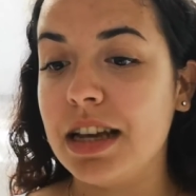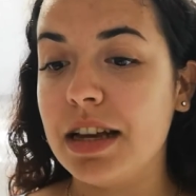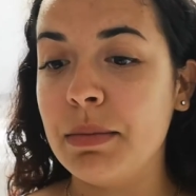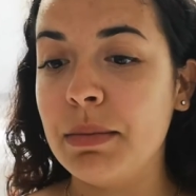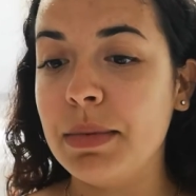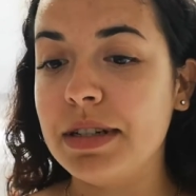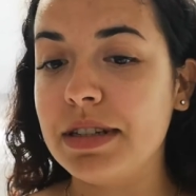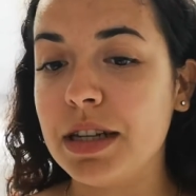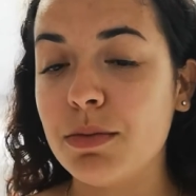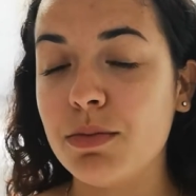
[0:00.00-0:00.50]

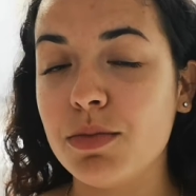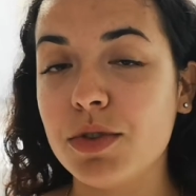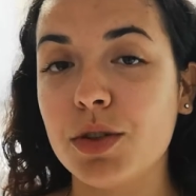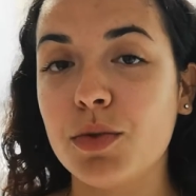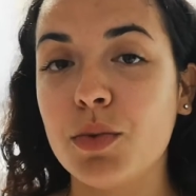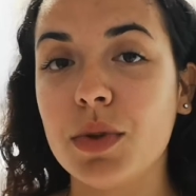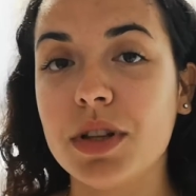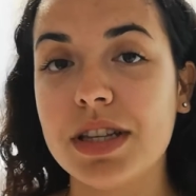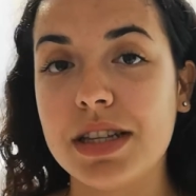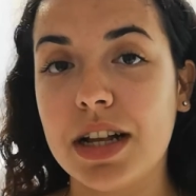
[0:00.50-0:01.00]
manter-nos
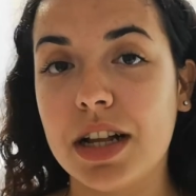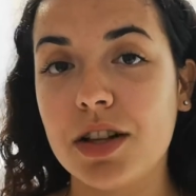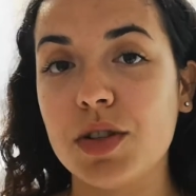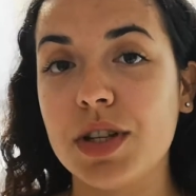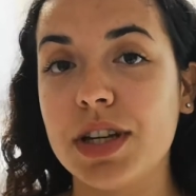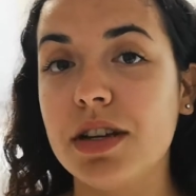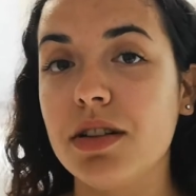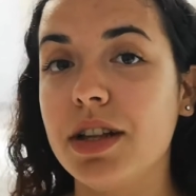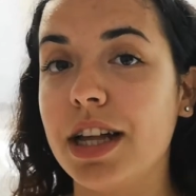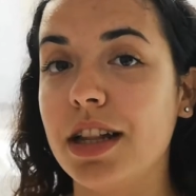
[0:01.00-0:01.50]
atualizados
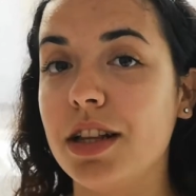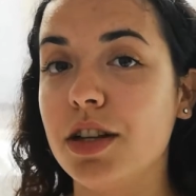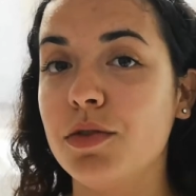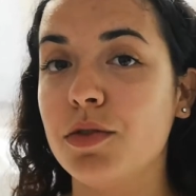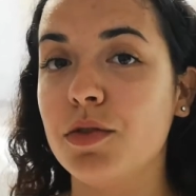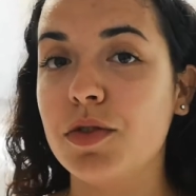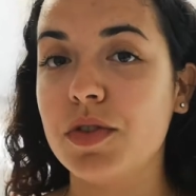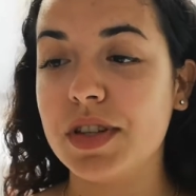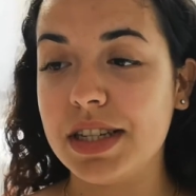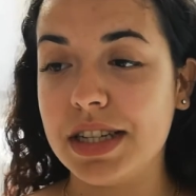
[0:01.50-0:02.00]
daquilo que elas
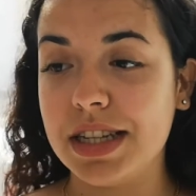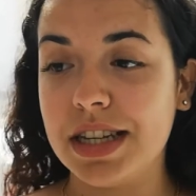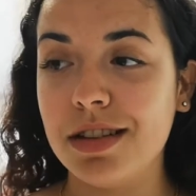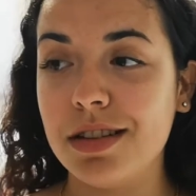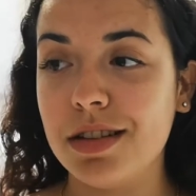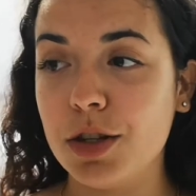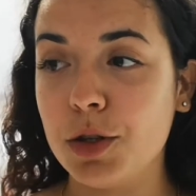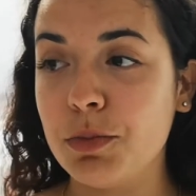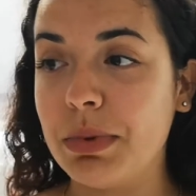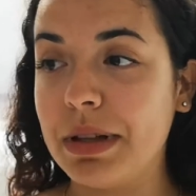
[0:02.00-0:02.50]
vão
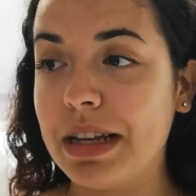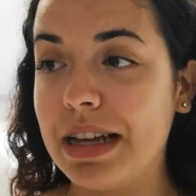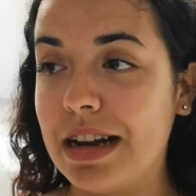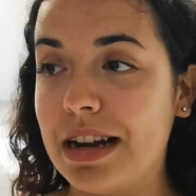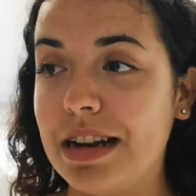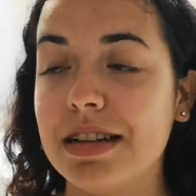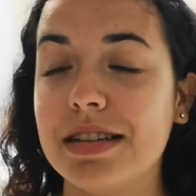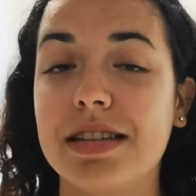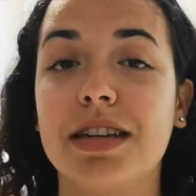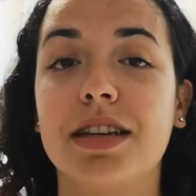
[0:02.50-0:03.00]
fazendo e
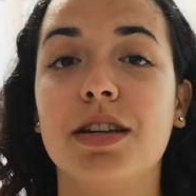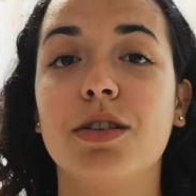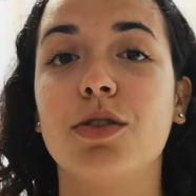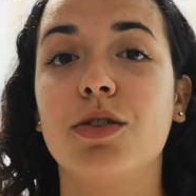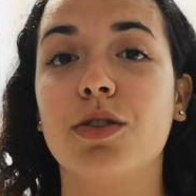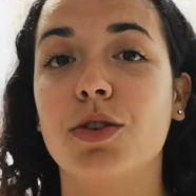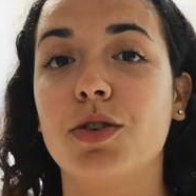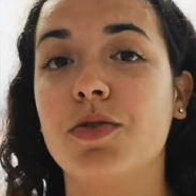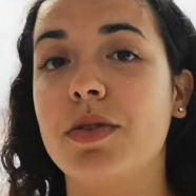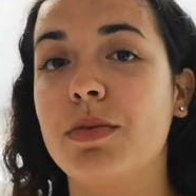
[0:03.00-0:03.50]
explicar-lhes aquilo que
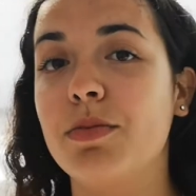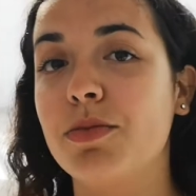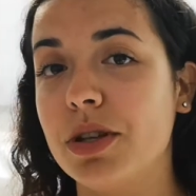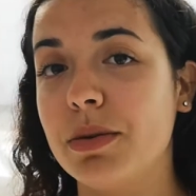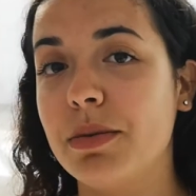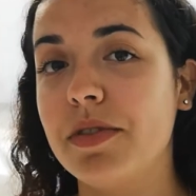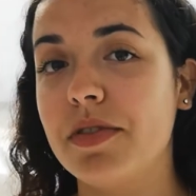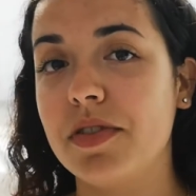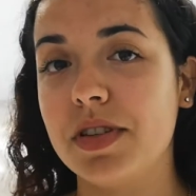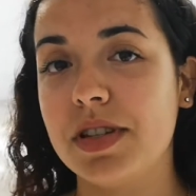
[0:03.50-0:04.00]
nós vamos
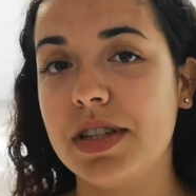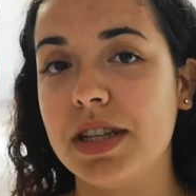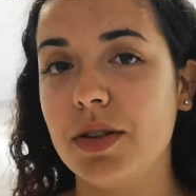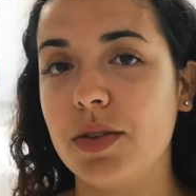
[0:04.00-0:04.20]
também fazer.